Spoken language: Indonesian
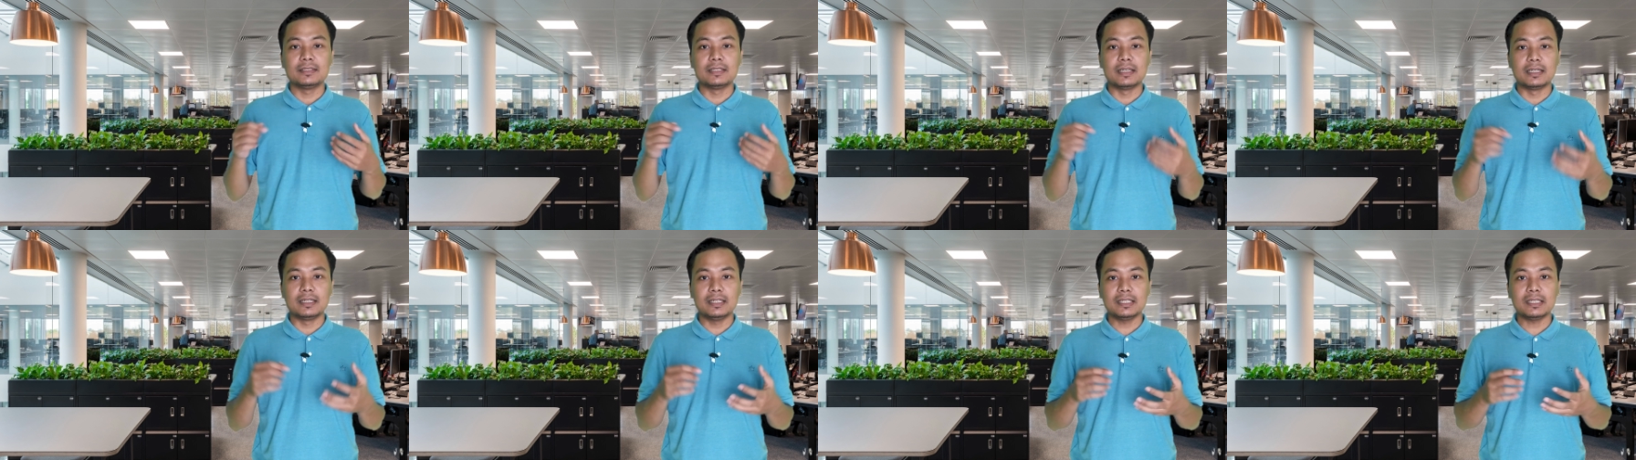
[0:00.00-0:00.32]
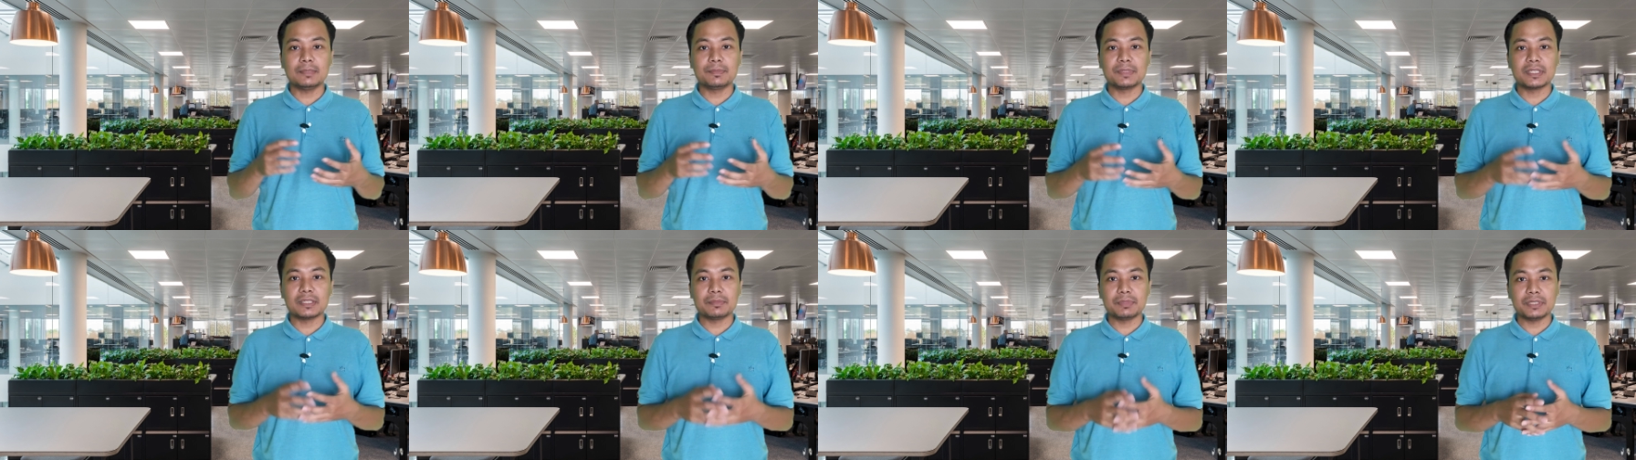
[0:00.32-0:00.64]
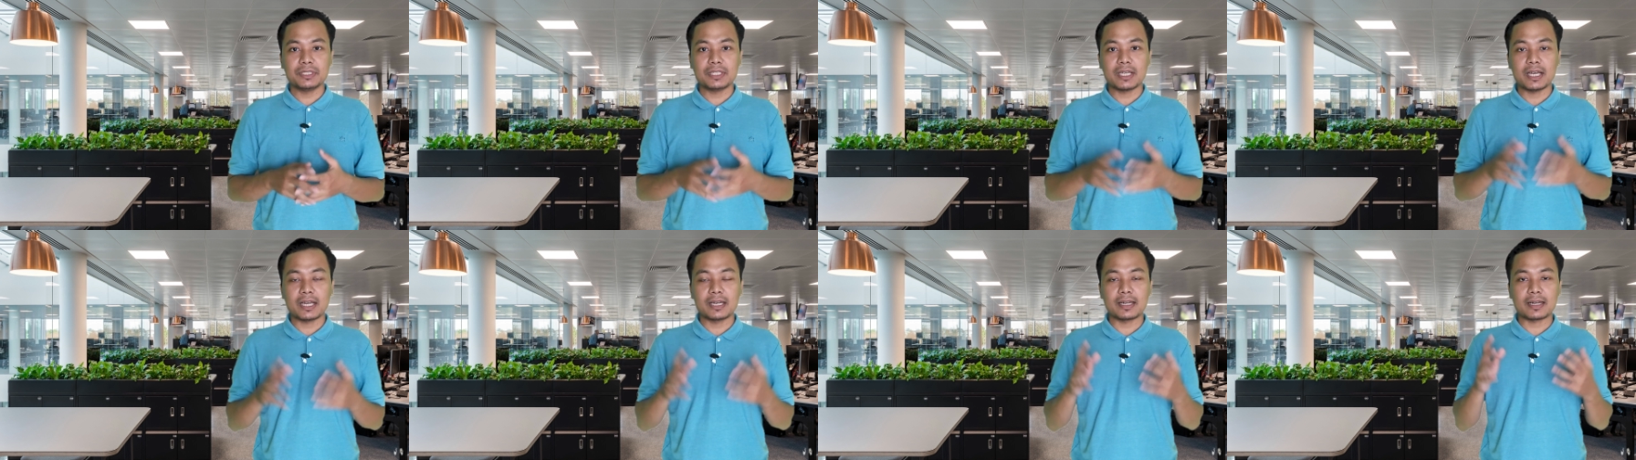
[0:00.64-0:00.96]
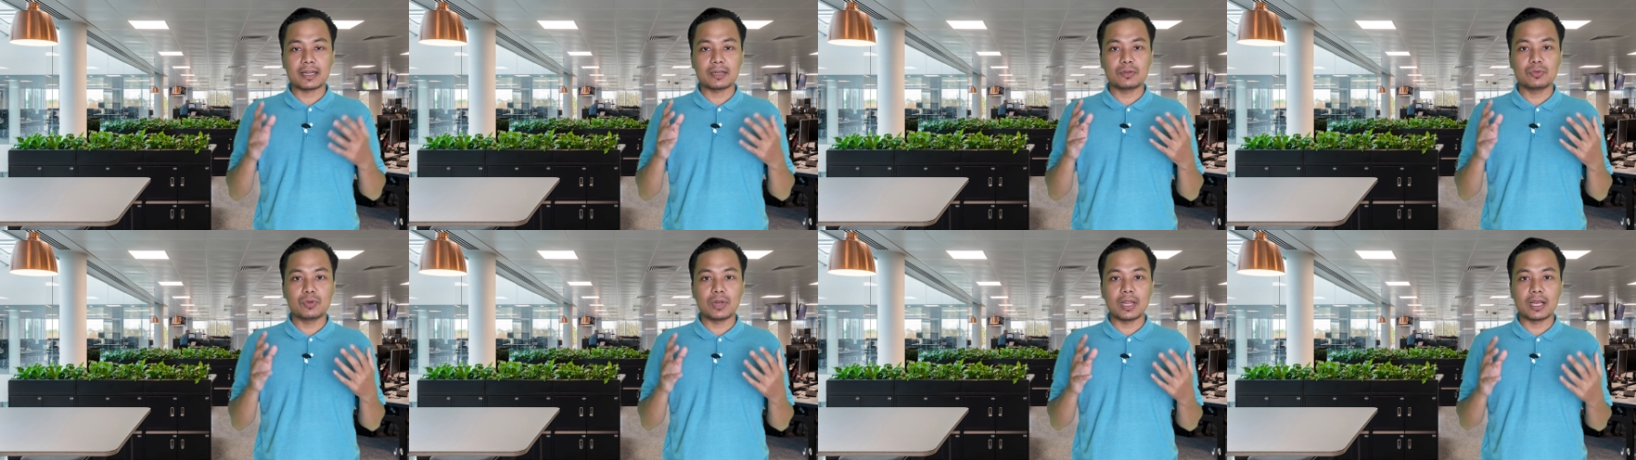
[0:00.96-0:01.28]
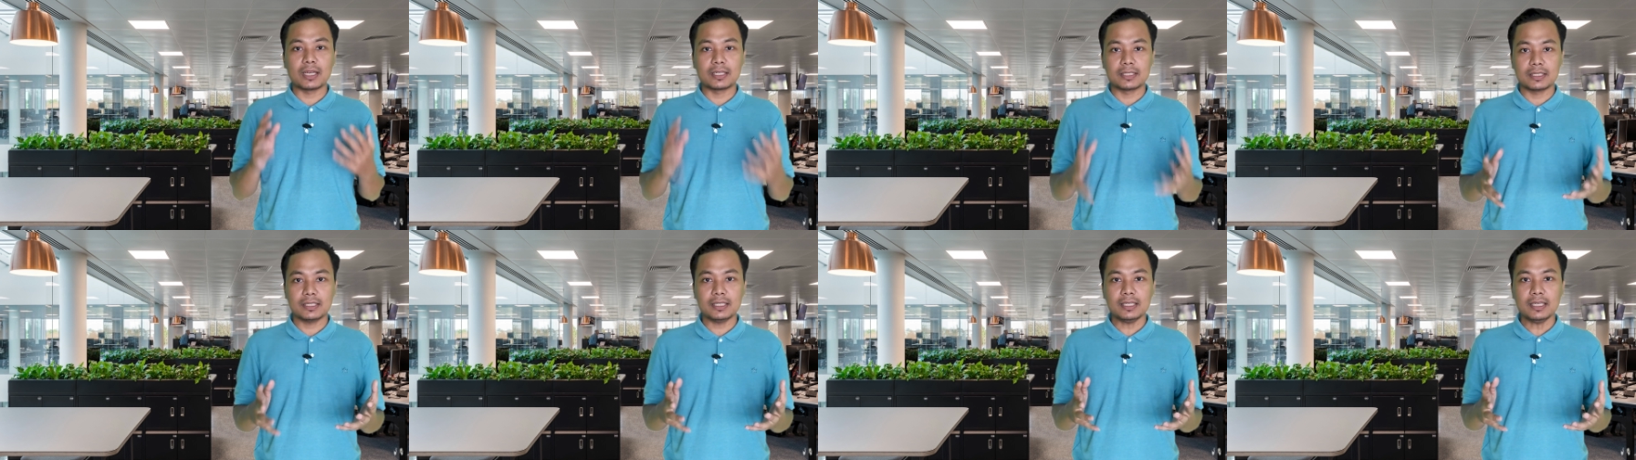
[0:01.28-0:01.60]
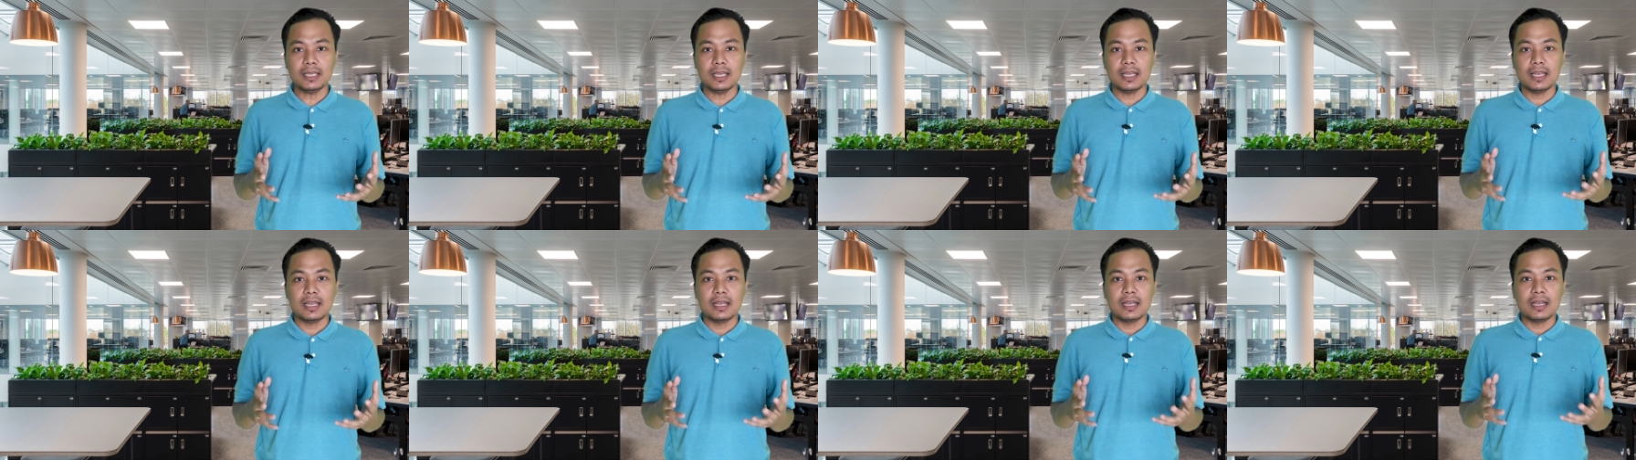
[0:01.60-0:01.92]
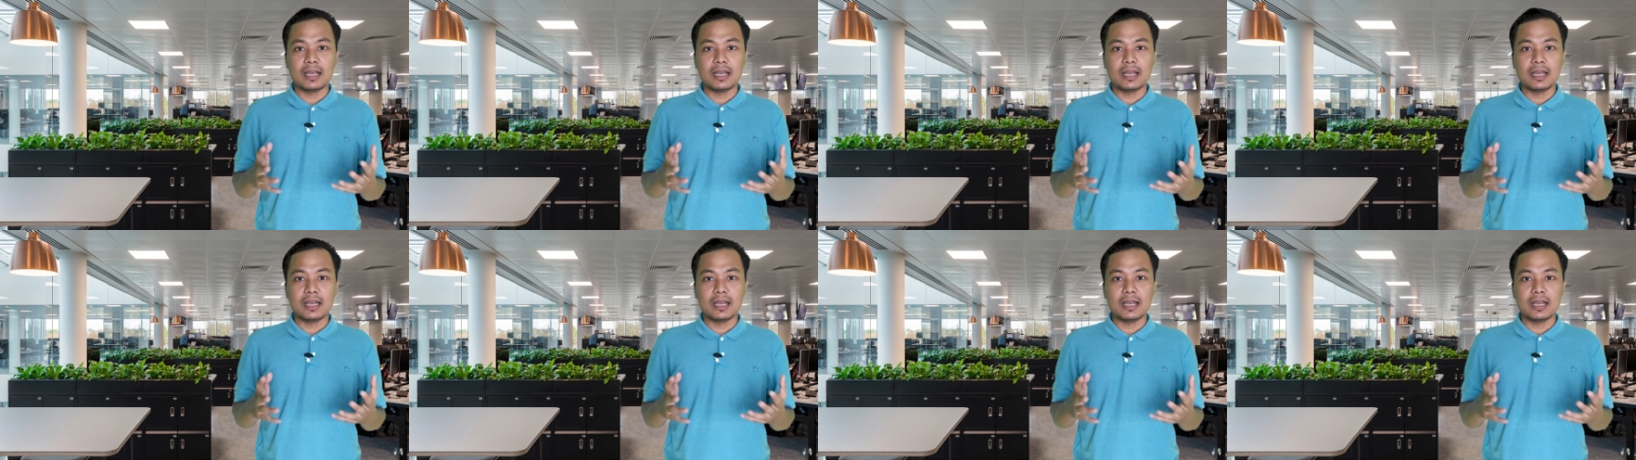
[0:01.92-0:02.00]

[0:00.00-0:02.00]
Jadi teman-teman jangan ragu lagi